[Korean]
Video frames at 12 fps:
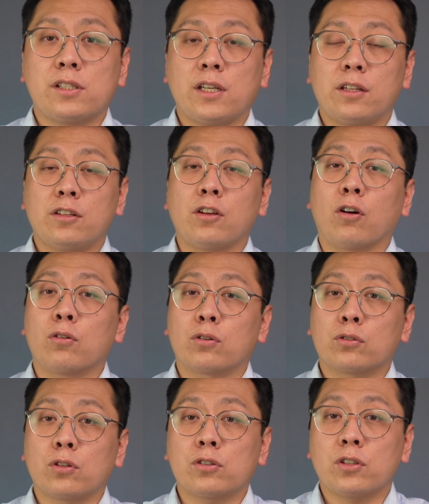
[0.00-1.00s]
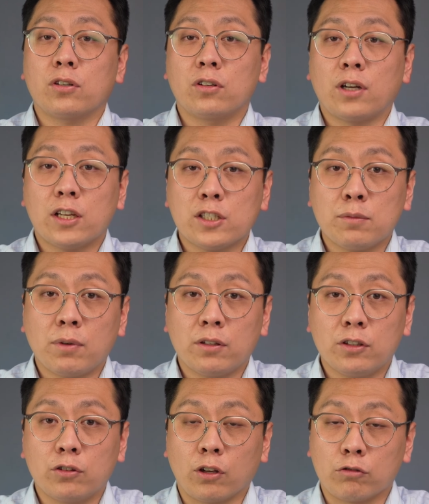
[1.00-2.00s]
시에는 0으로 설정을
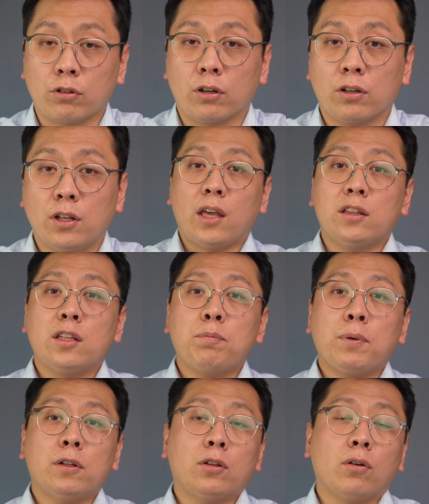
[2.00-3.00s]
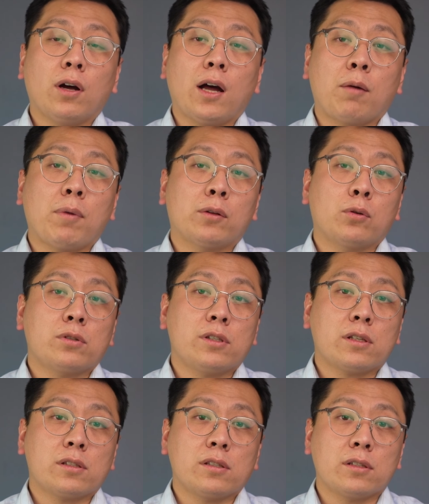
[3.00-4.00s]
하시면 되고요. ND 필터가 아마도
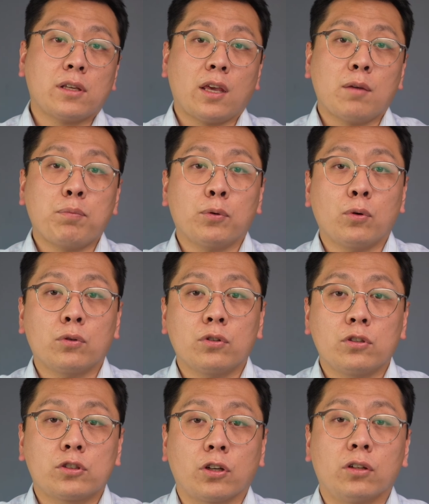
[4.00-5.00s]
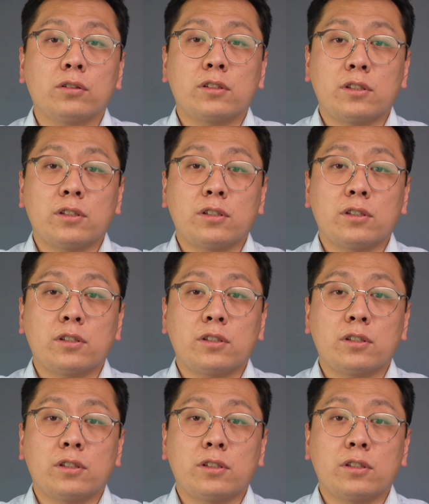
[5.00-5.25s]
6K 프로를 전